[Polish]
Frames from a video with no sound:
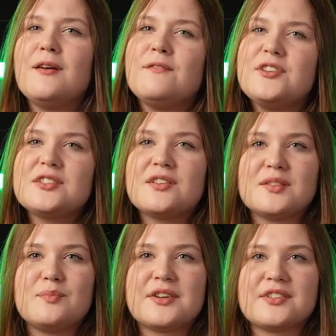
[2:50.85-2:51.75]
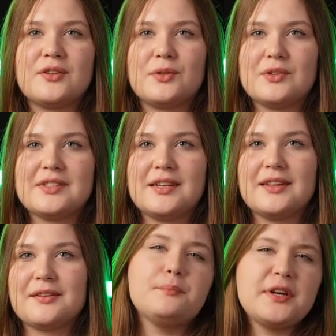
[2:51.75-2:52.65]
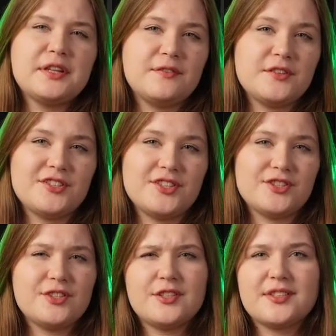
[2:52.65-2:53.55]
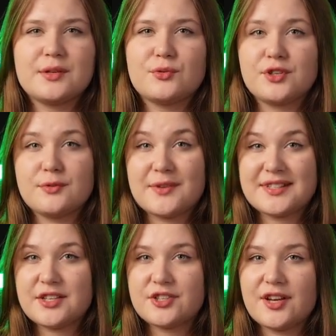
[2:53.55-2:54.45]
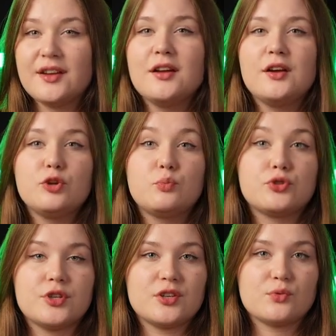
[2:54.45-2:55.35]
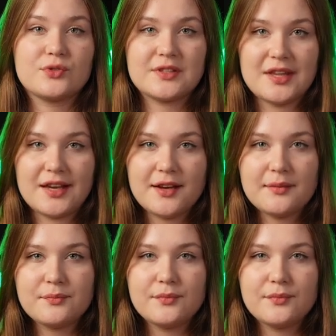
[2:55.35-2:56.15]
Wszystko jest bardzo intuicyjne. Martwisz się, że źle założysz maseczkę lub użyjesz ustnika?